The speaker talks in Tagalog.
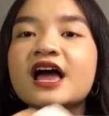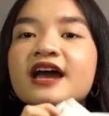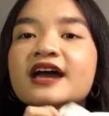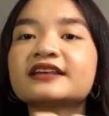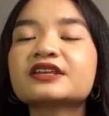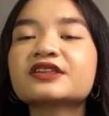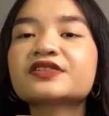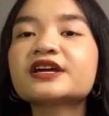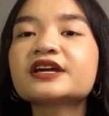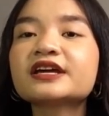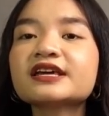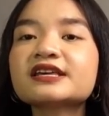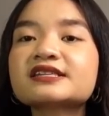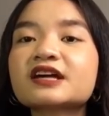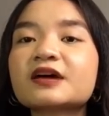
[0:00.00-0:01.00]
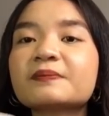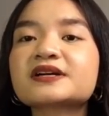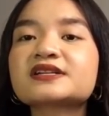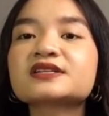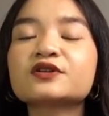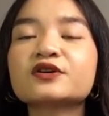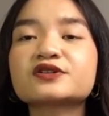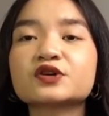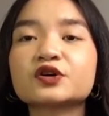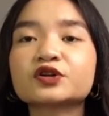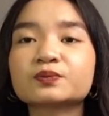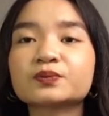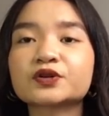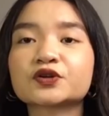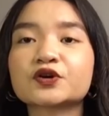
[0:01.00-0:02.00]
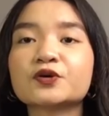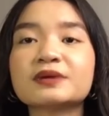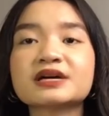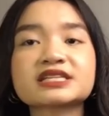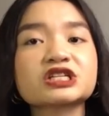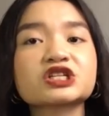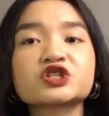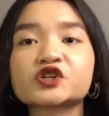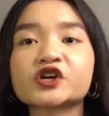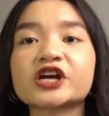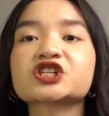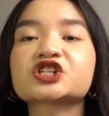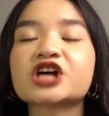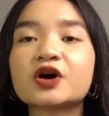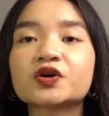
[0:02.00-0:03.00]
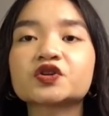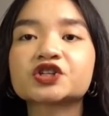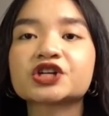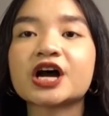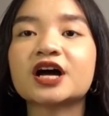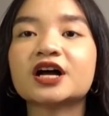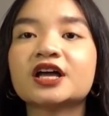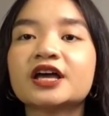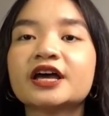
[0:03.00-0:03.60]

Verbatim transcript: And the thing is, kapag sinusuot mo to, mas stretch out siya.